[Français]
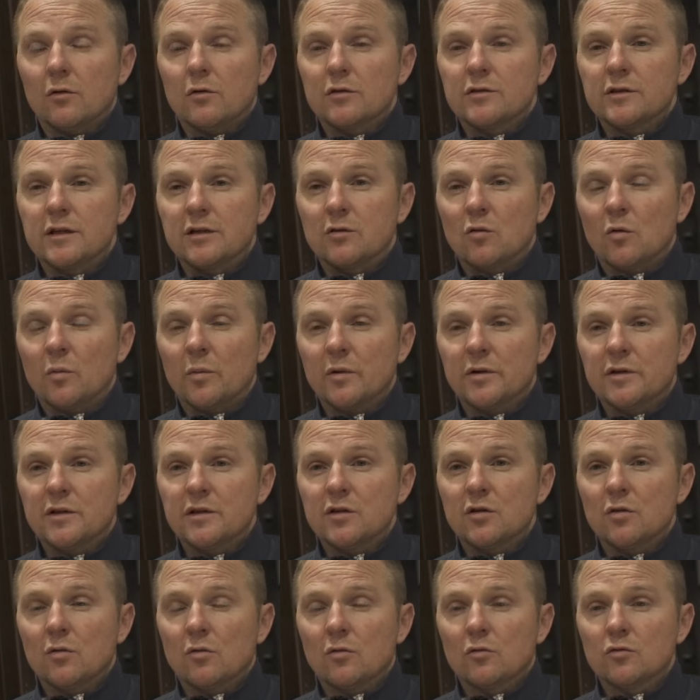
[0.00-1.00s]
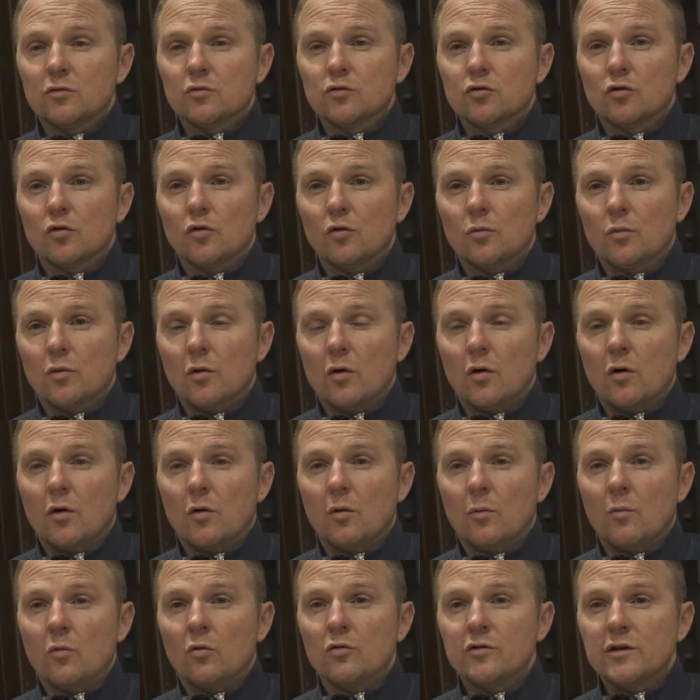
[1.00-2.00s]
cette compétition. Sur le
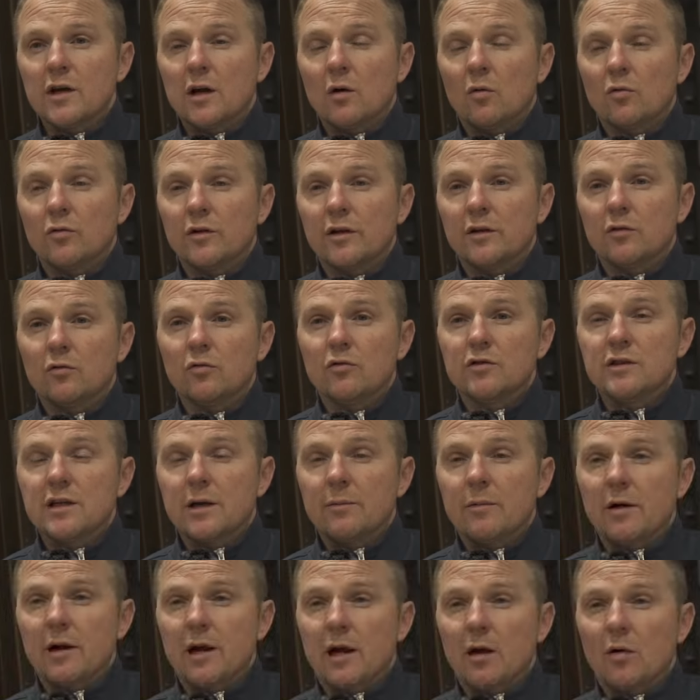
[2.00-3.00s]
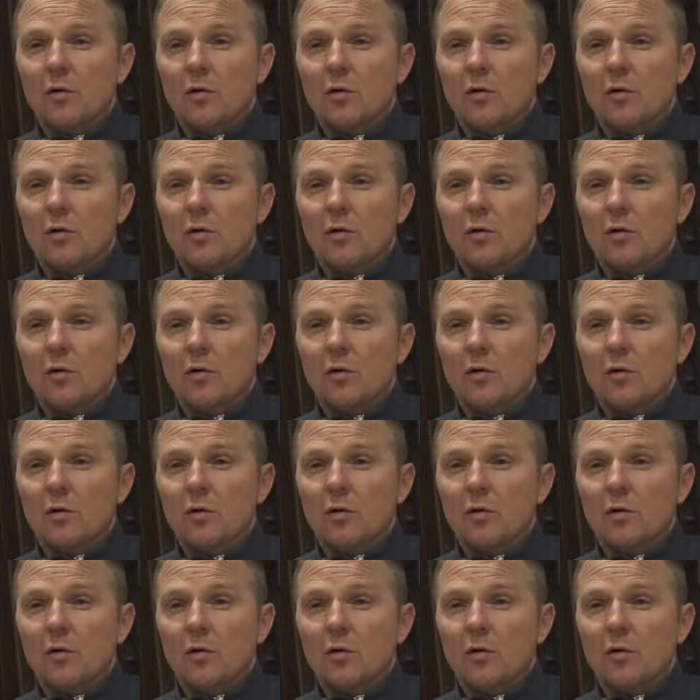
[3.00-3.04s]
plan mondial, on est deuxième à la